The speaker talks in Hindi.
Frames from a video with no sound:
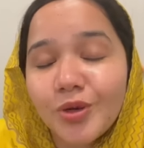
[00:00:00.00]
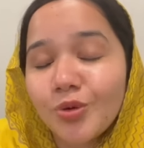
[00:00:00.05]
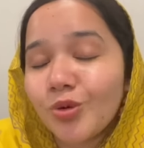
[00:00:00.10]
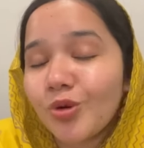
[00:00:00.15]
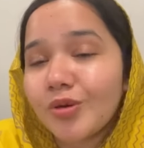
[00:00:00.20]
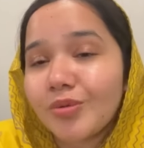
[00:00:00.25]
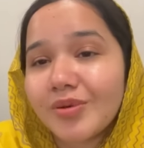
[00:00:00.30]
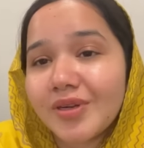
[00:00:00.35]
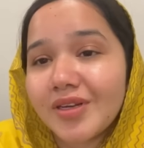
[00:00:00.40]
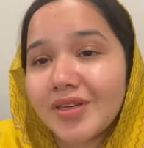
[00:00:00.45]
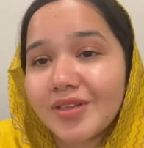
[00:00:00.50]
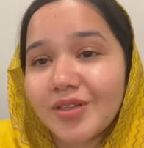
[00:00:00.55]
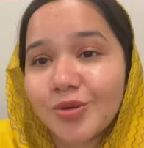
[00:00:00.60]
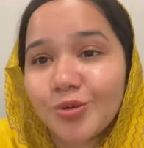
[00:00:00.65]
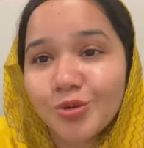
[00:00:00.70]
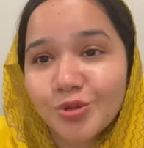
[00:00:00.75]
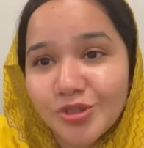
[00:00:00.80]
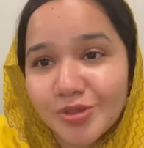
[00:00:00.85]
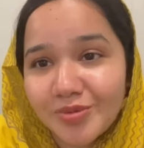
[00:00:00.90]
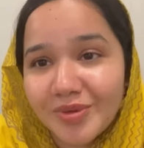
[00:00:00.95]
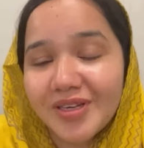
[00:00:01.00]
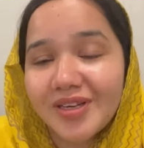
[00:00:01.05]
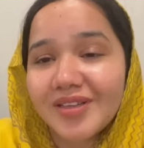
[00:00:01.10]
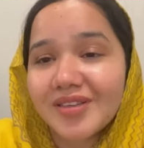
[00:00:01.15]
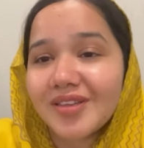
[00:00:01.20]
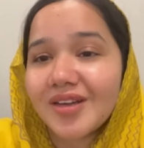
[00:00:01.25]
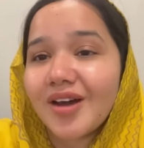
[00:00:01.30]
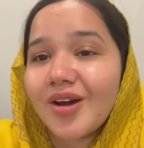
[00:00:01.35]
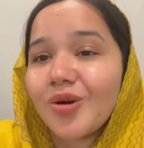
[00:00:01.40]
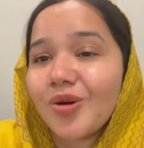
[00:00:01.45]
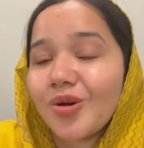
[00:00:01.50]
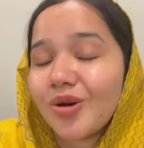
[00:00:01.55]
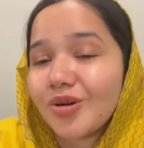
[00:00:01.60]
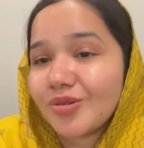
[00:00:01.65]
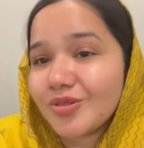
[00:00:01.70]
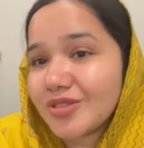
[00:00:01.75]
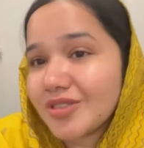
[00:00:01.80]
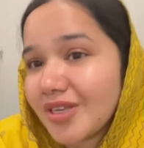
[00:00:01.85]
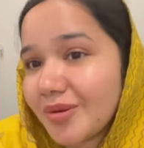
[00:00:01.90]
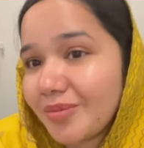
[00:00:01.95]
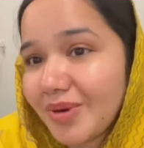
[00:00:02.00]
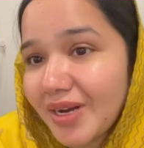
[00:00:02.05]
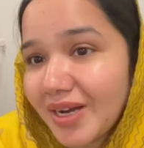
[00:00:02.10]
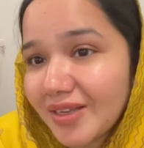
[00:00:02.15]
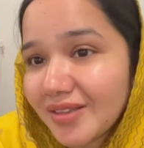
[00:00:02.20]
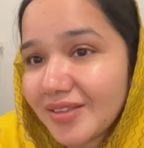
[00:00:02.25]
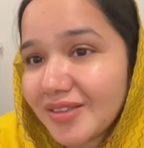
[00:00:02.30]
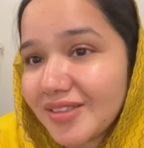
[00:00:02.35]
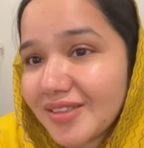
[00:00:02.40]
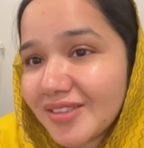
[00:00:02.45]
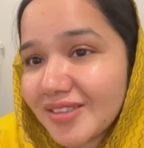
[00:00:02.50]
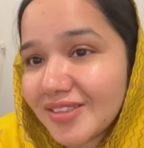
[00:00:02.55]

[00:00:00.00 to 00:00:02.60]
बिल्कुल भी नहीं थी कुछ भी नहीं था और उसके बाद